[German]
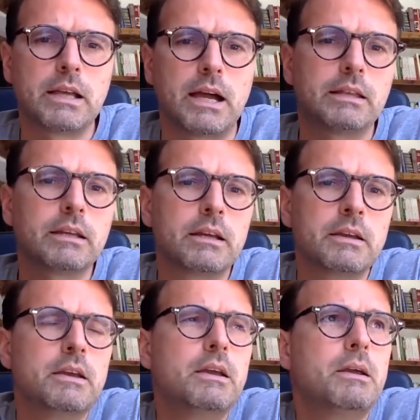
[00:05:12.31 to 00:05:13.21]
Der andere
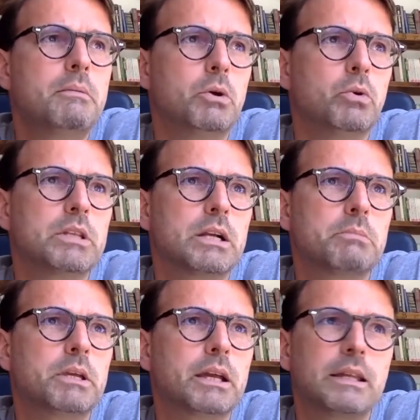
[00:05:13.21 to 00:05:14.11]
beurteilt
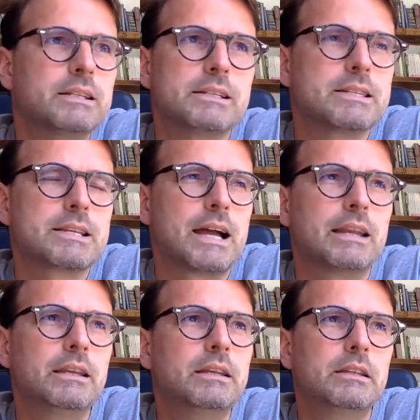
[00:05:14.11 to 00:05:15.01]
mich kritisch, das
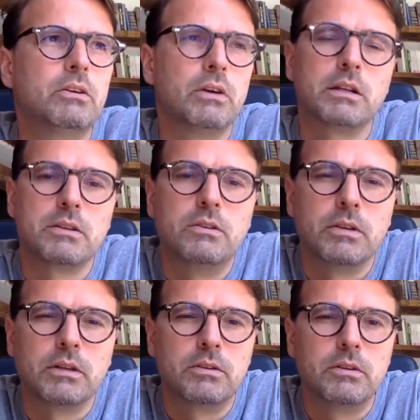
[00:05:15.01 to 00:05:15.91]
kann ich nicht hören, das ist
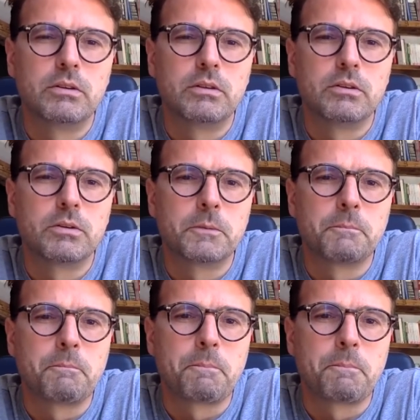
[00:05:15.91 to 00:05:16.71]
narzisstisch